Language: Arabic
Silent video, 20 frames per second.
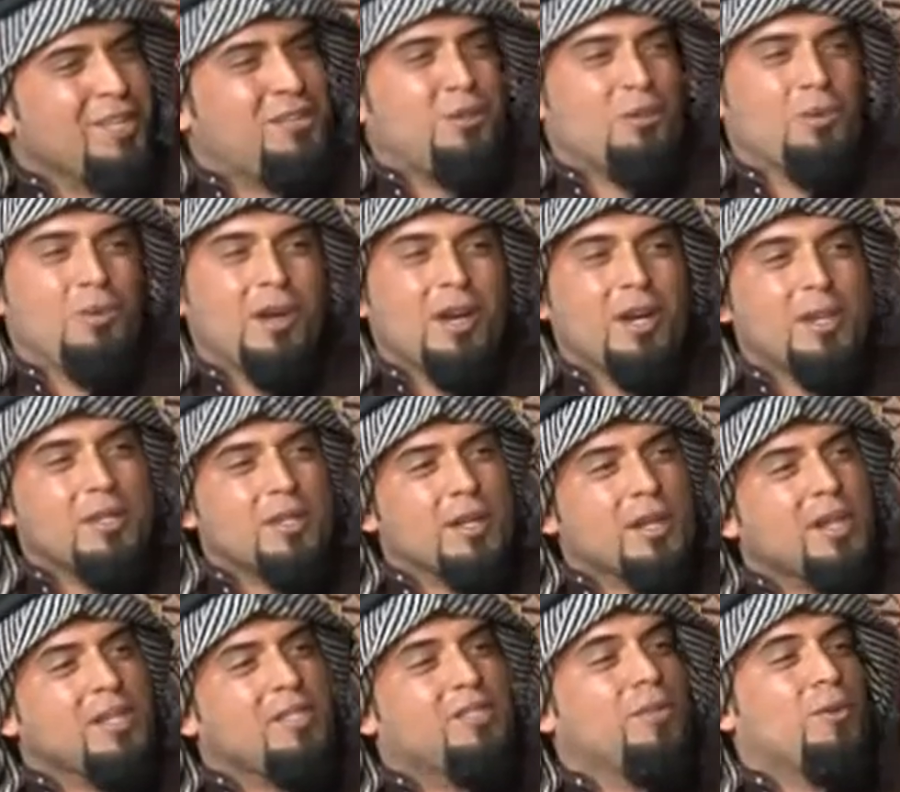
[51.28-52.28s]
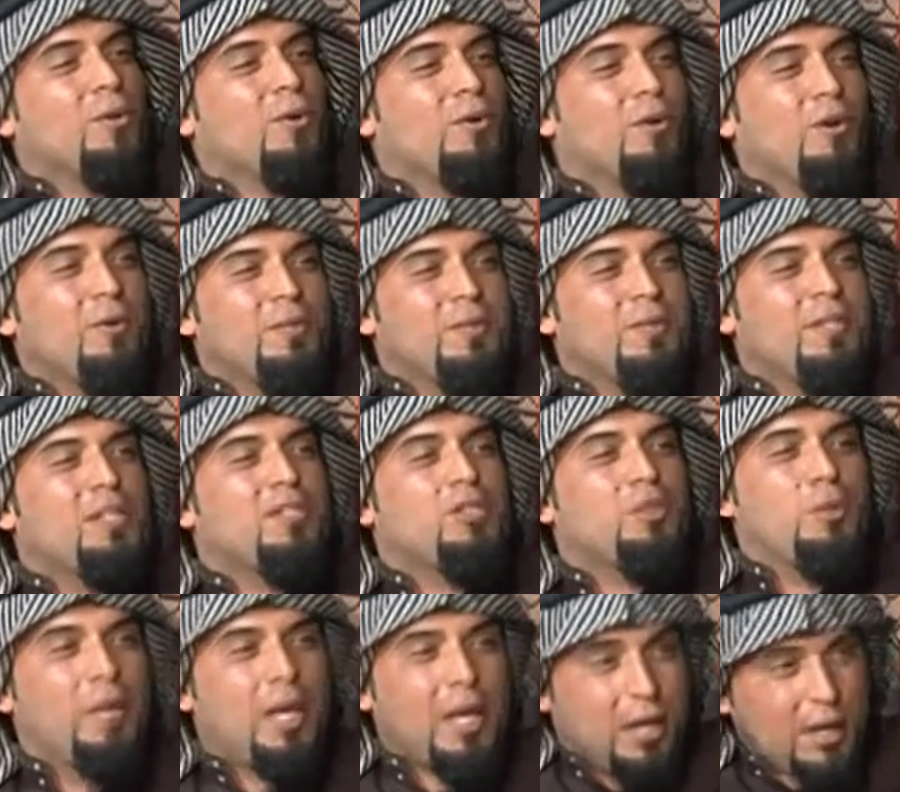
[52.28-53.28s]
وخصرك رقبتك
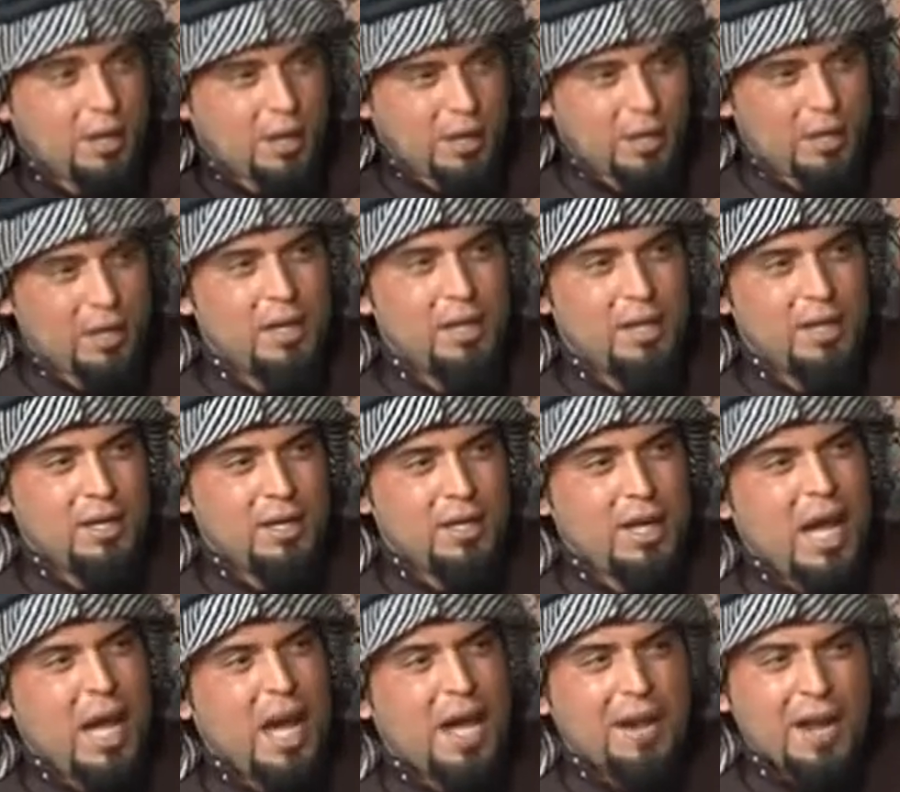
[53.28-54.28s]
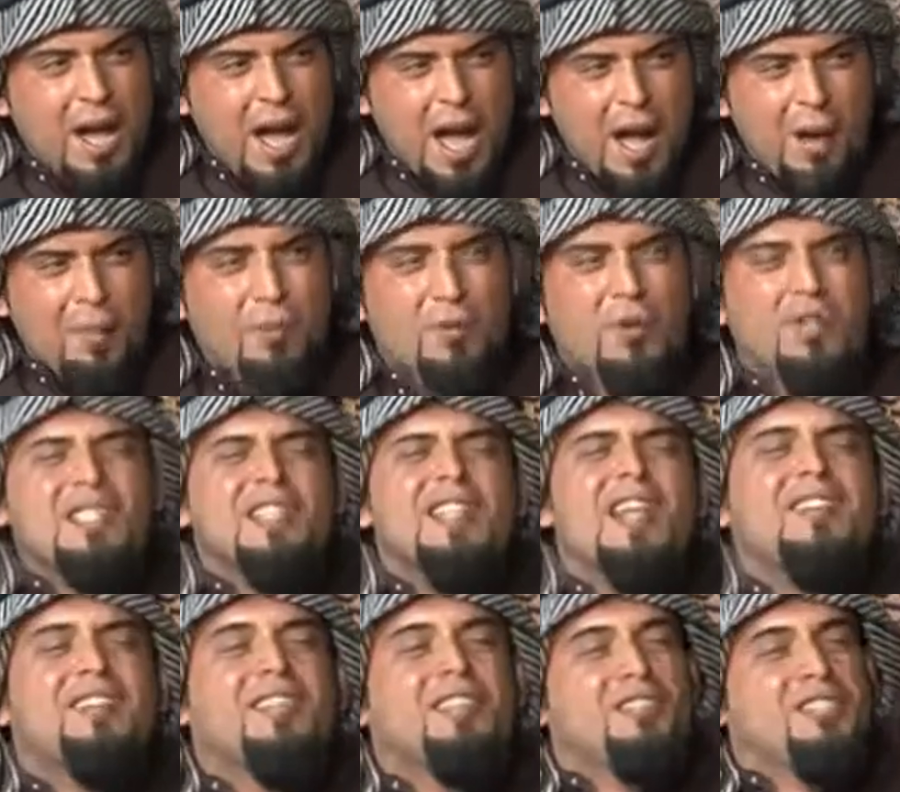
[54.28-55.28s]
وال حرام
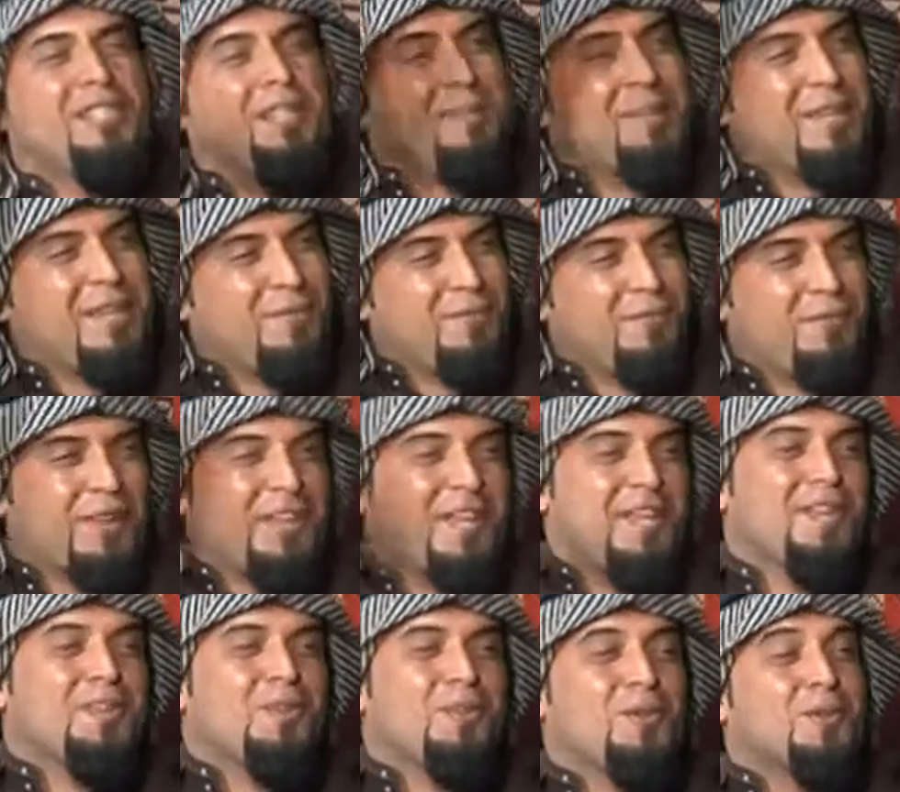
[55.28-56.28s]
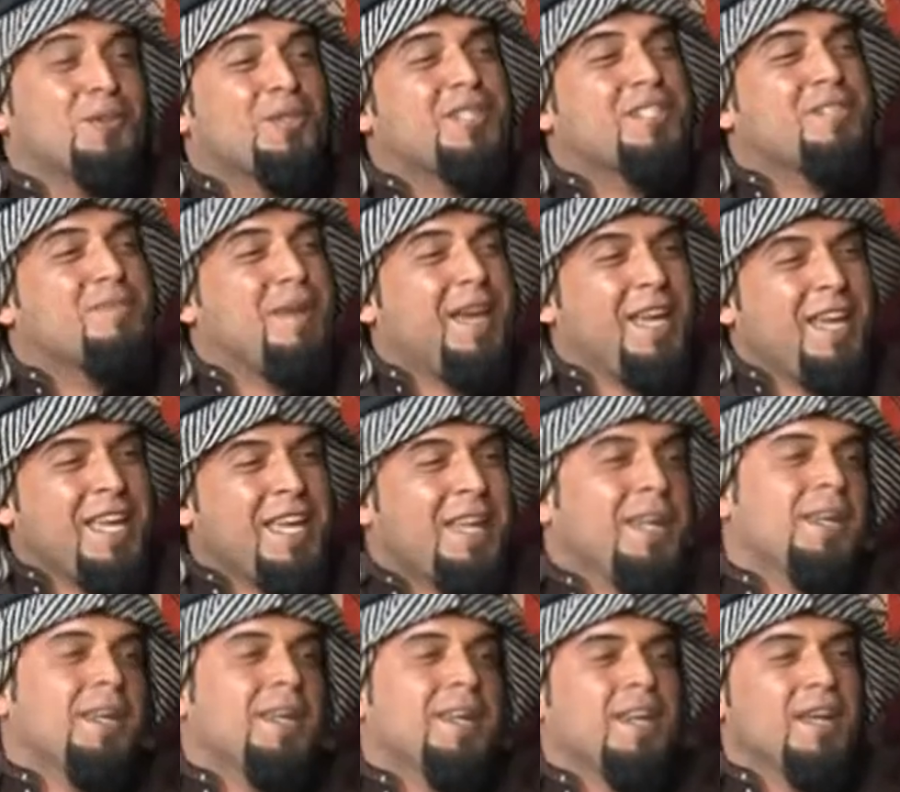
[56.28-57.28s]
وصلتك يمكن فكرته
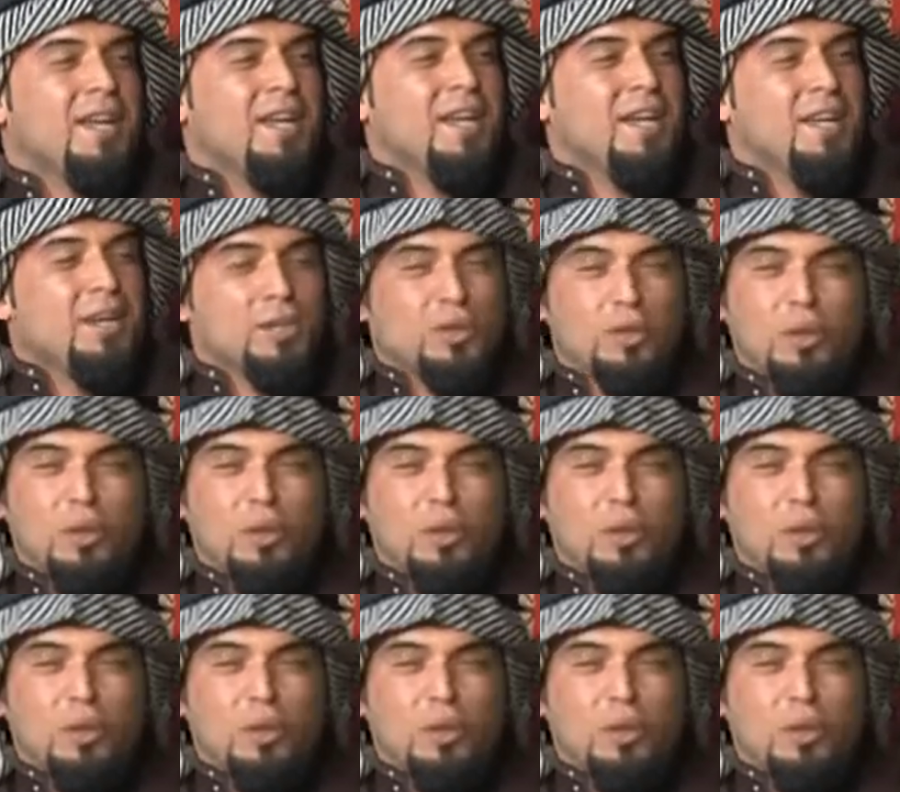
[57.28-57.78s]
وتسمعين يا سلام.